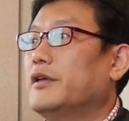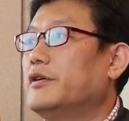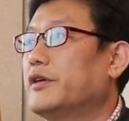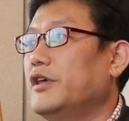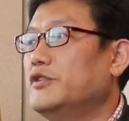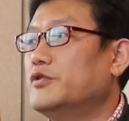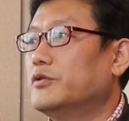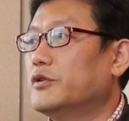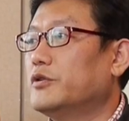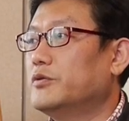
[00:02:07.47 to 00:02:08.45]
이렇게 이
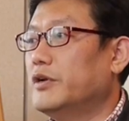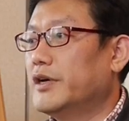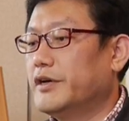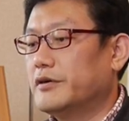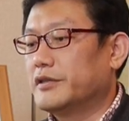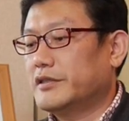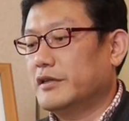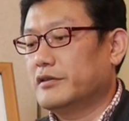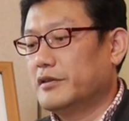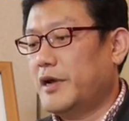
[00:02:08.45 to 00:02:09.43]
정도로 우리가요,
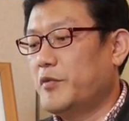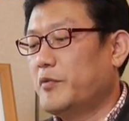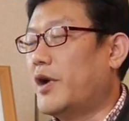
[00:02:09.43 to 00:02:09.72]
어떤 한번